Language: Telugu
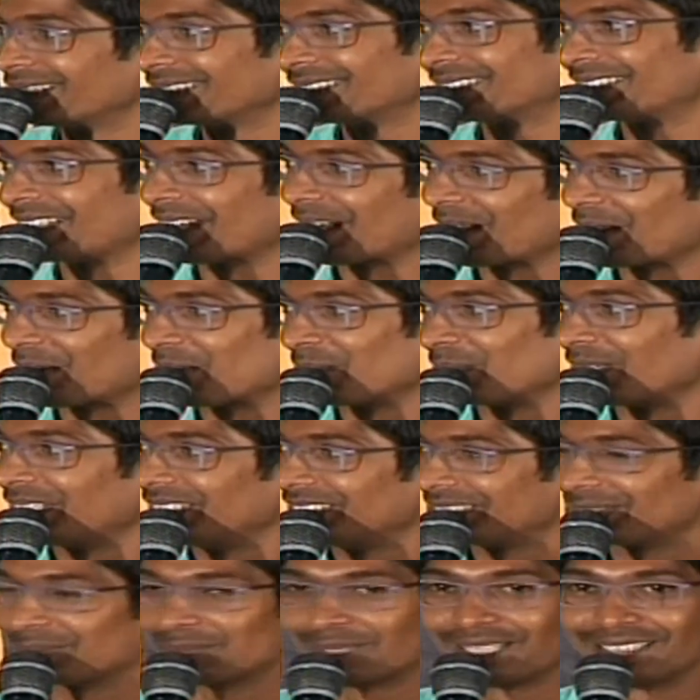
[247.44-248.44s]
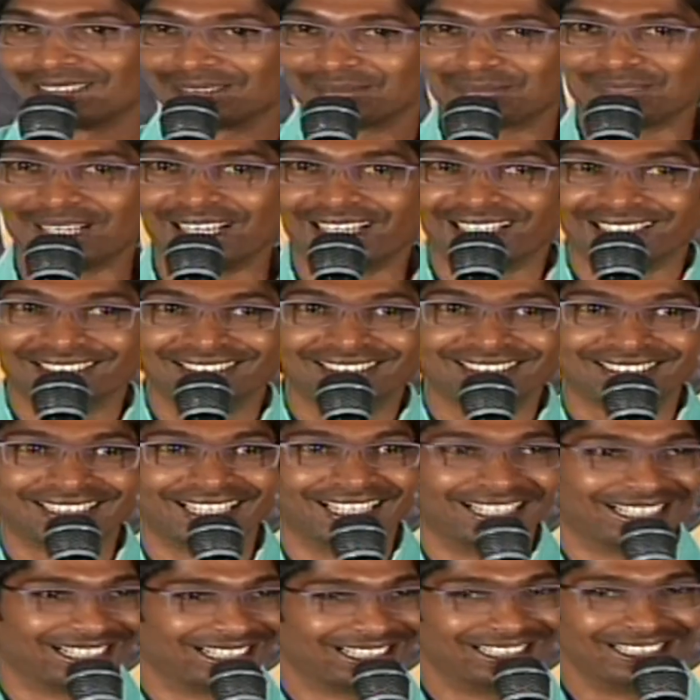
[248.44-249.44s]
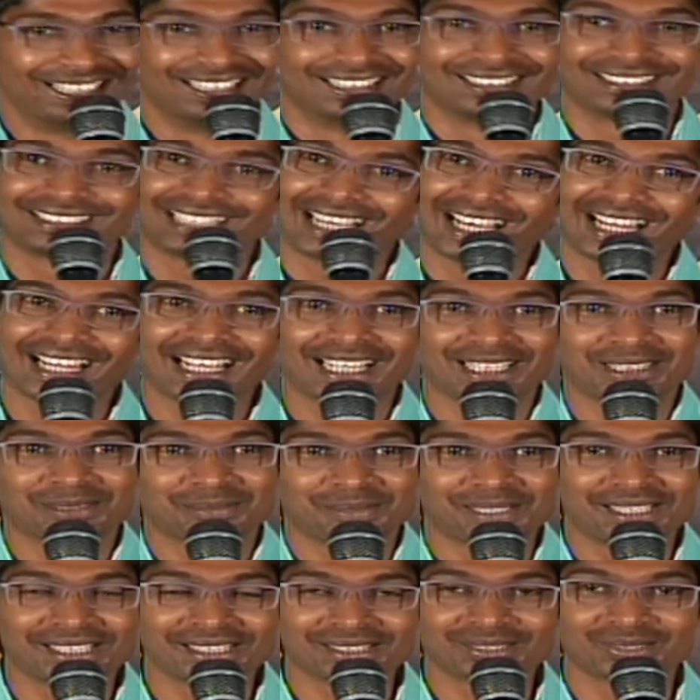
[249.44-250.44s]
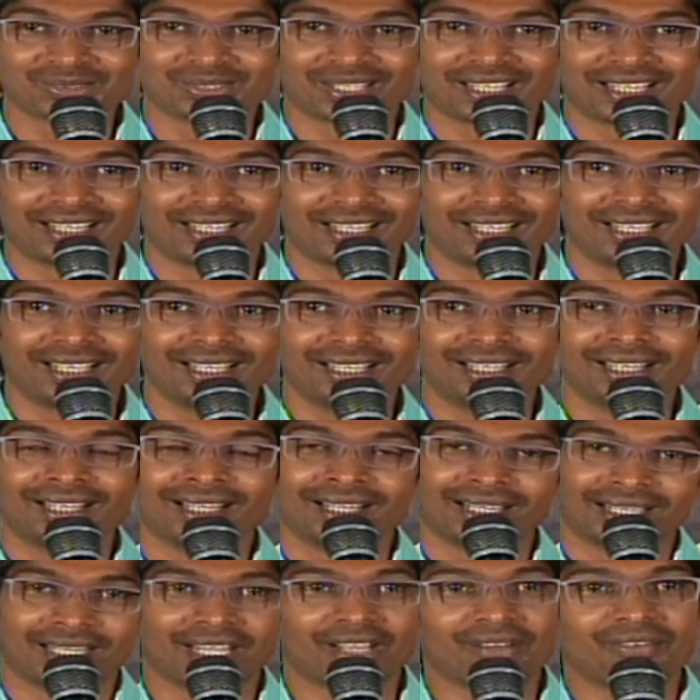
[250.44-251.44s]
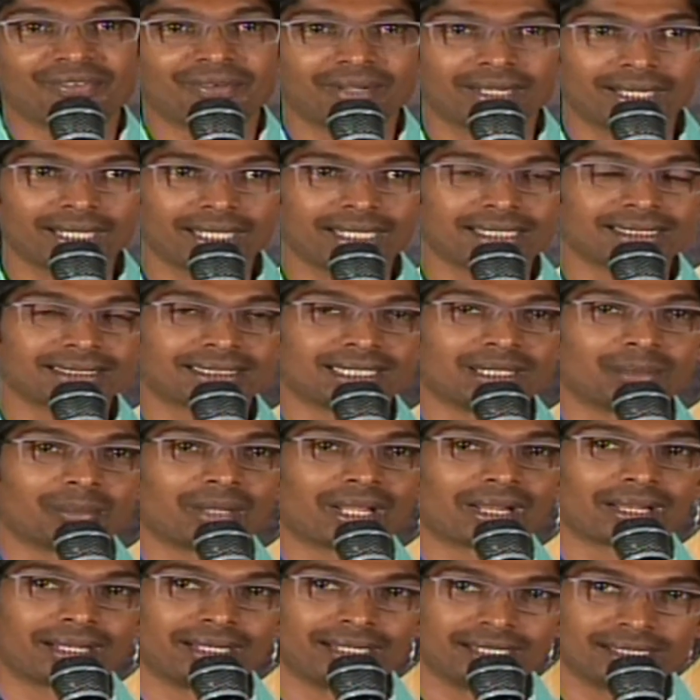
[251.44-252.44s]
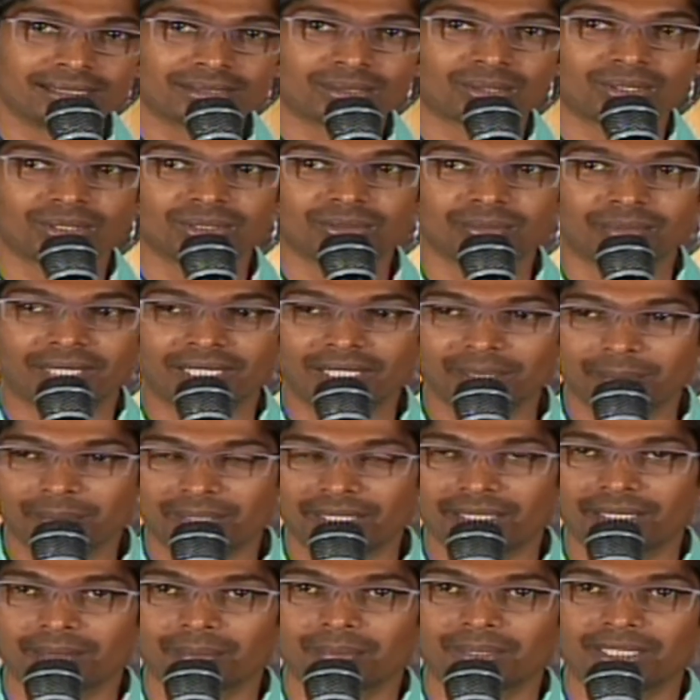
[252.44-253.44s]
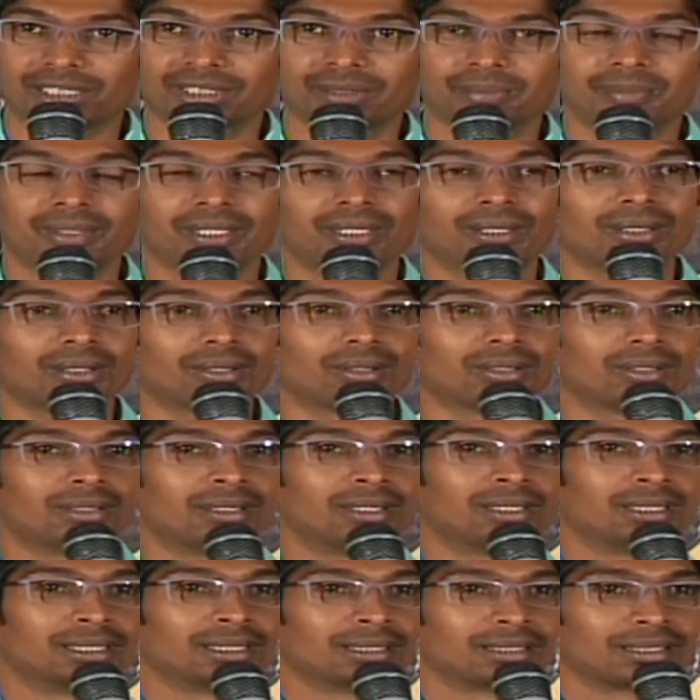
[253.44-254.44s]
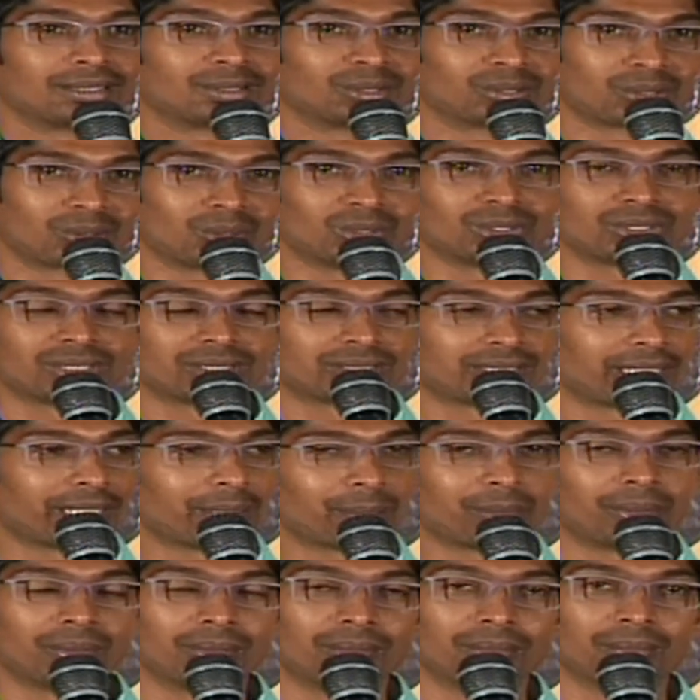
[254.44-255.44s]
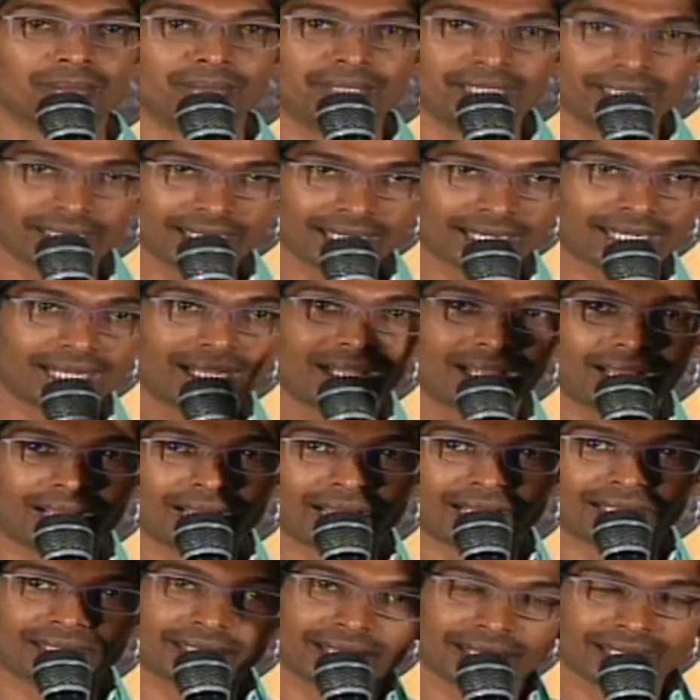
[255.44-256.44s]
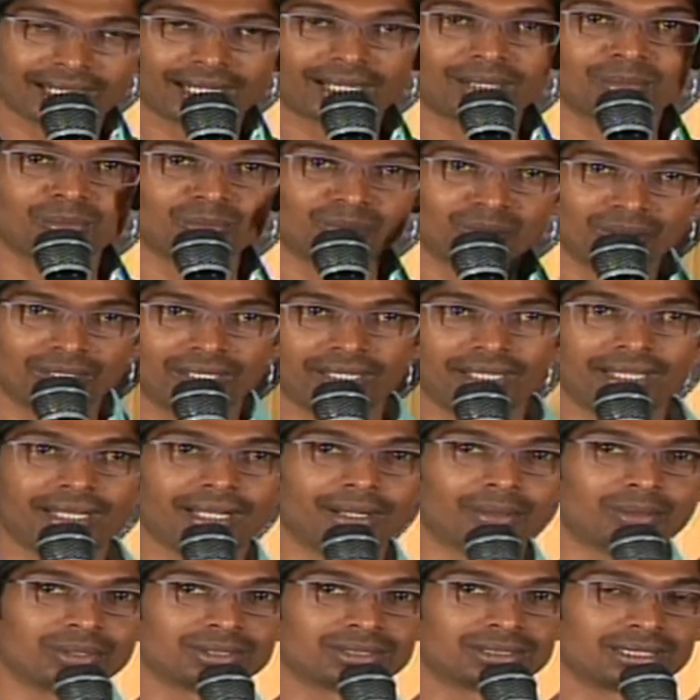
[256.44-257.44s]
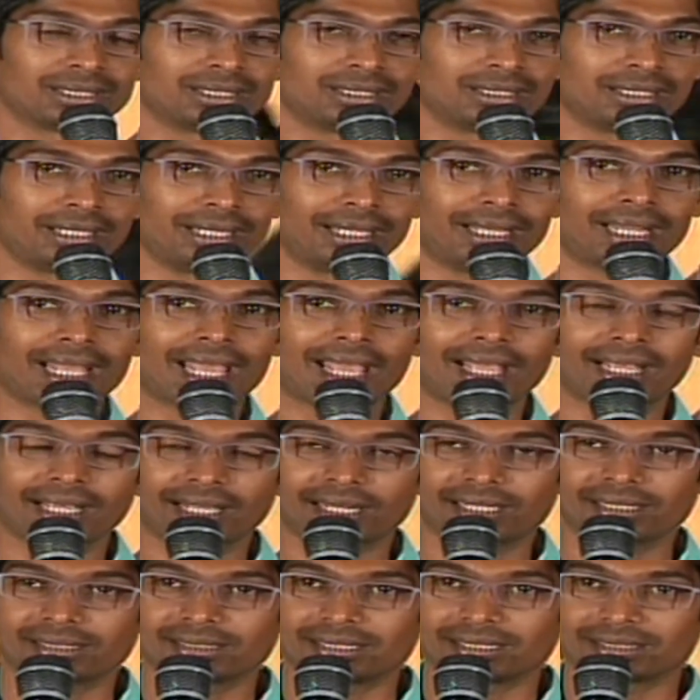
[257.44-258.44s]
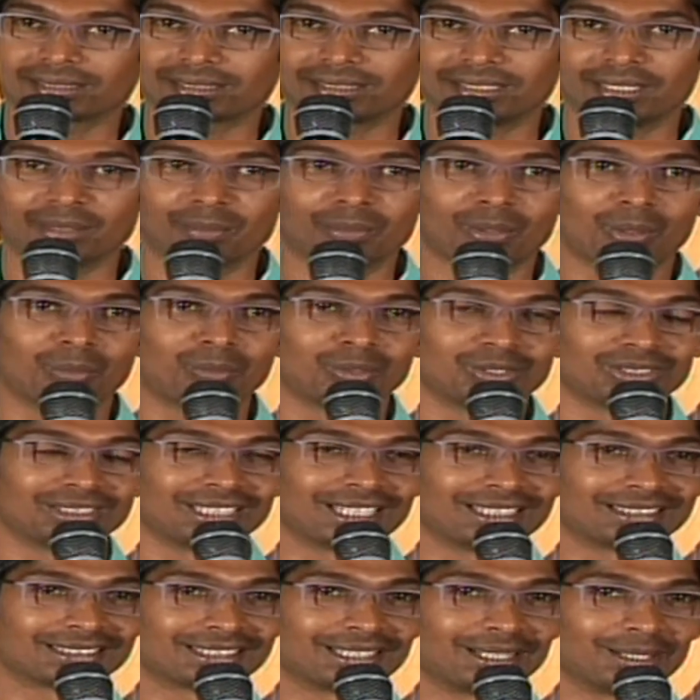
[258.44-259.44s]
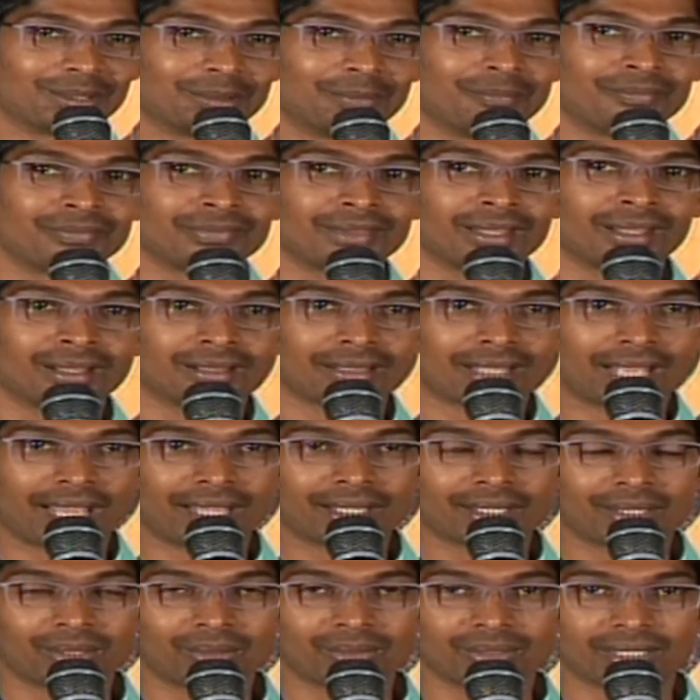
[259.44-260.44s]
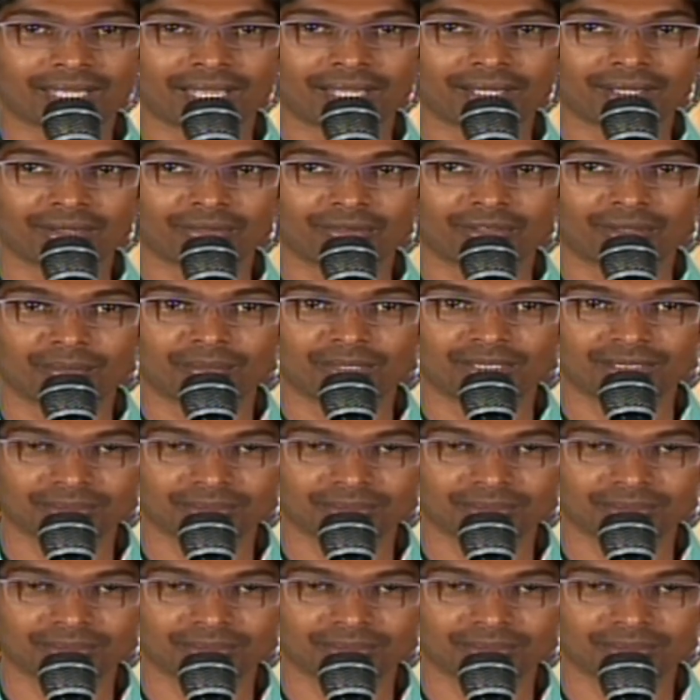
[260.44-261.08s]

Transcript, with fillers: చాలా మంచి చాలా ఎక్స్పీరియన్స్ ఉన్నాయండి డెఫినెట్గా ఈ సినిమా రిలీజ్ రోజు మళ్ళీ పెట్టే ప్రెస్ మీట్లో ఇంకొంచెంసేపు మీకన్నా అందరికన్నా ముందు నేనే వచ్చి నేనే యాంకరింగ్ చేసి దీన్ని ప్రమోట్ చేస్తాను థ్యాంక్ యూ థ్యాంక్ యూ వెరీ మచ్